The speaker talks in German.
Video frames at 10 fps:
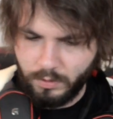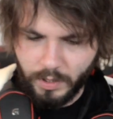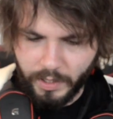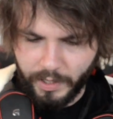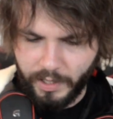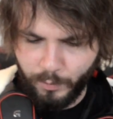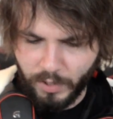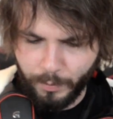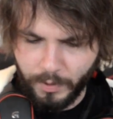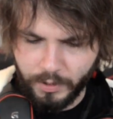Hey,
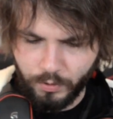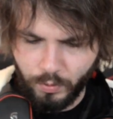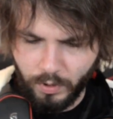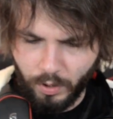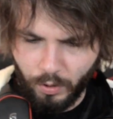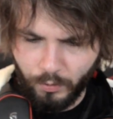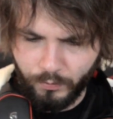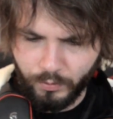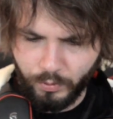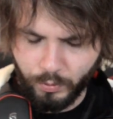mach mal die Tür auf.
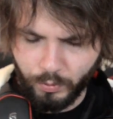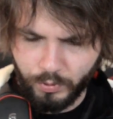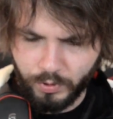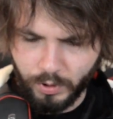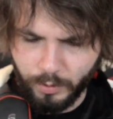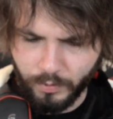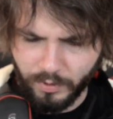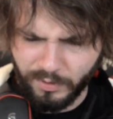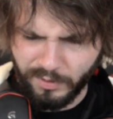Gruß Simon.